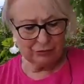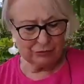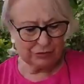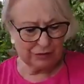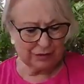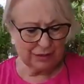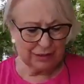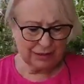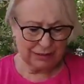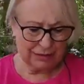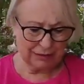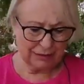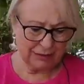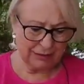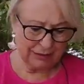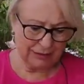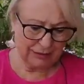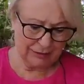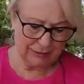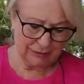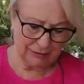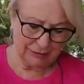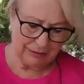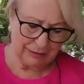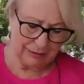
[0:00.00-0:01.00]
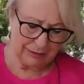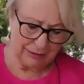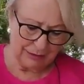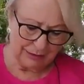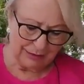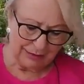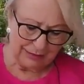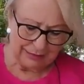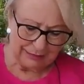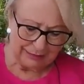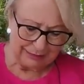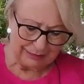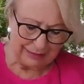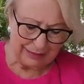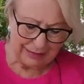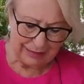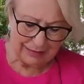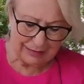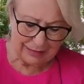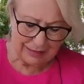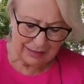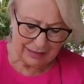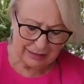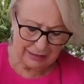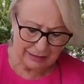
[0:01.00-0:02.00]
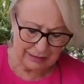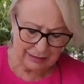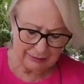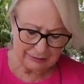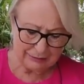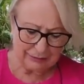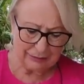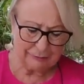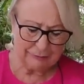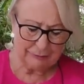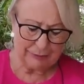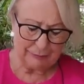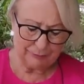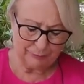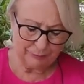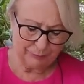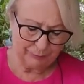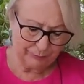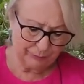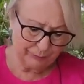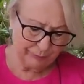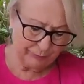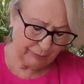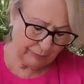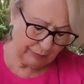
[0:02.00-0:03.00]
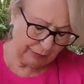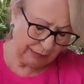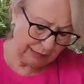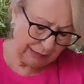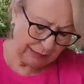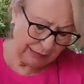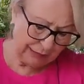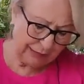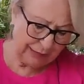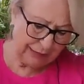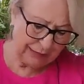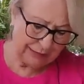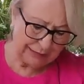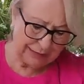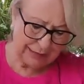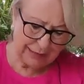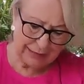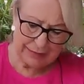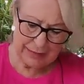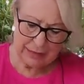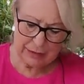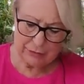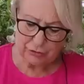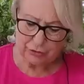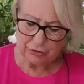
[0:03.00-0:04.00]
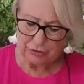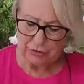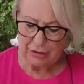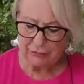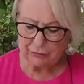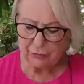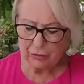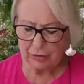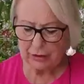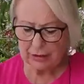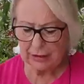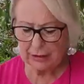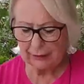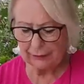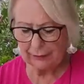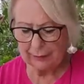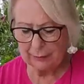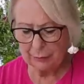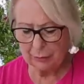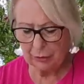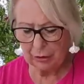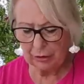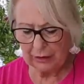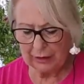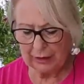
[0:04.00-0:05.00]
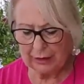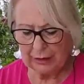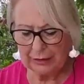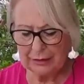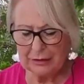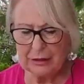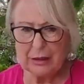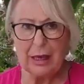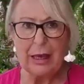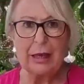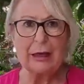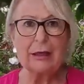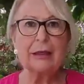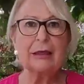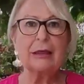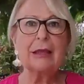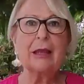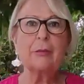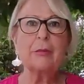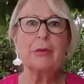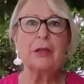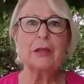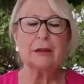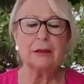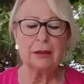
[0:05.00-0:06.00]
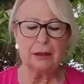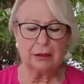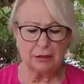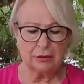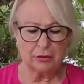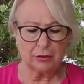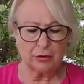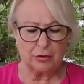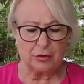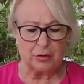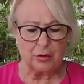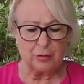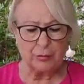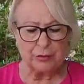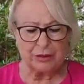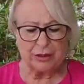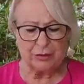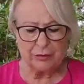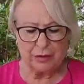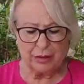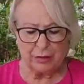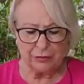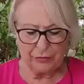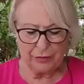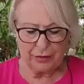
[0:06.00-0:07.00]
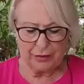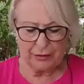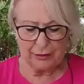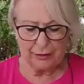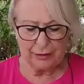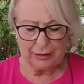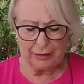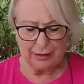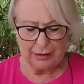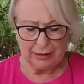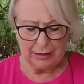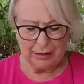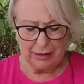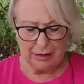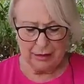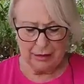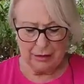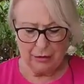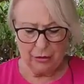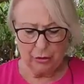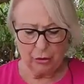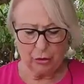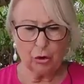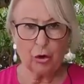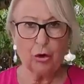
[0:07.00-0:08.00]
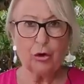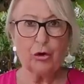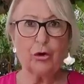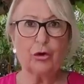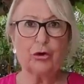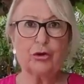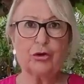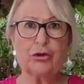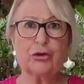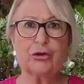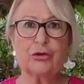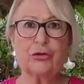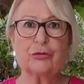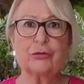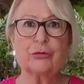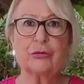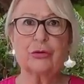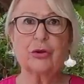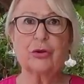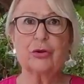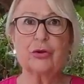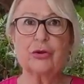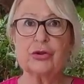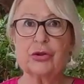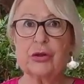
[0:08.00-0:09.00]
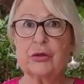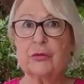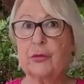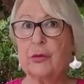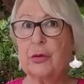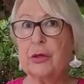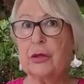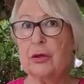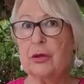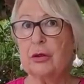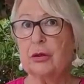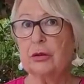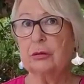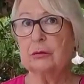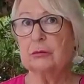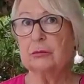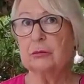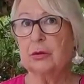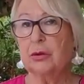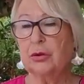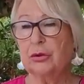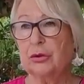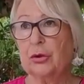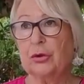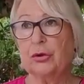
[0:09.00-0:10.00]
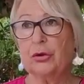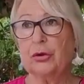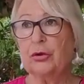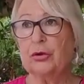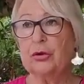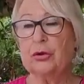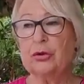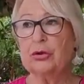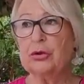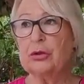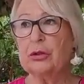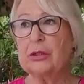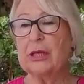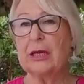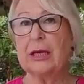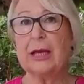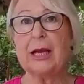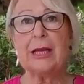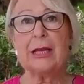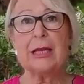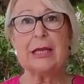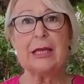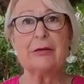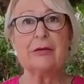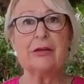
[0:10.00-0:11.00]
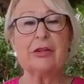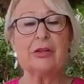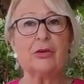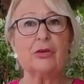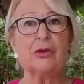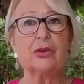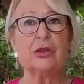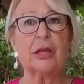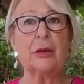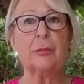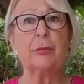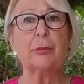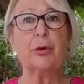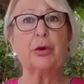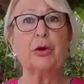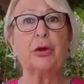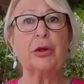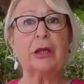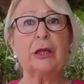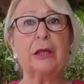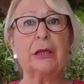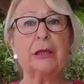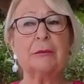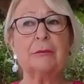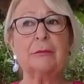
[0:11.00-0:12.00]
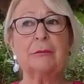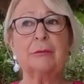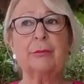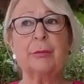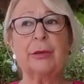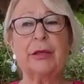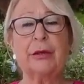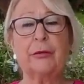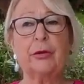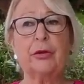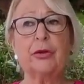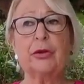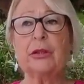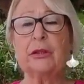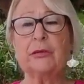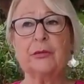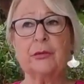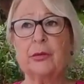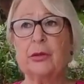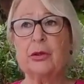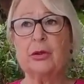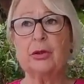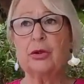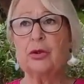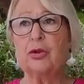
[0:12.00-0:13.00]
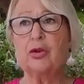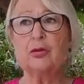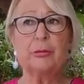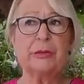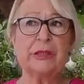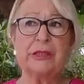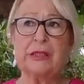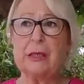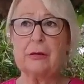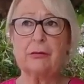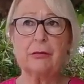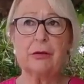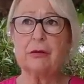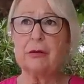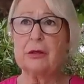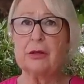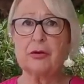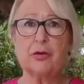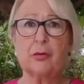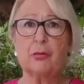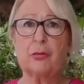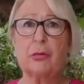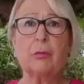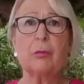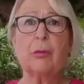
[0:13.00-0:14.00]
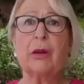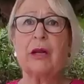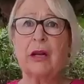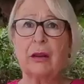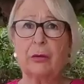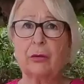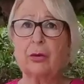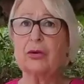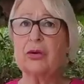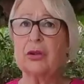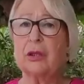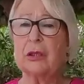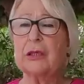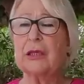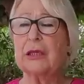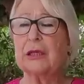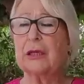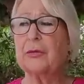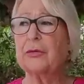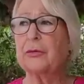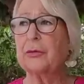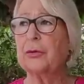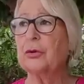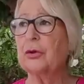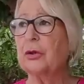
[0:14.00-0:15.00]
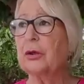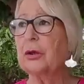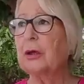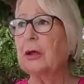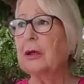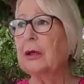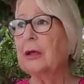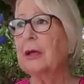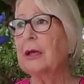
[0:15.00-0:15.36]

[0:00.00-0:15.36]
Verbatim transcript: O sea que el que haya mm, el que se haya acostado tarde, porque e, aquí también tienen costumbre de hacer toros, toros de fuego o toros de calle, esos que ponen, perdón, de fuego no me está diciendo mi marido, tiene razón,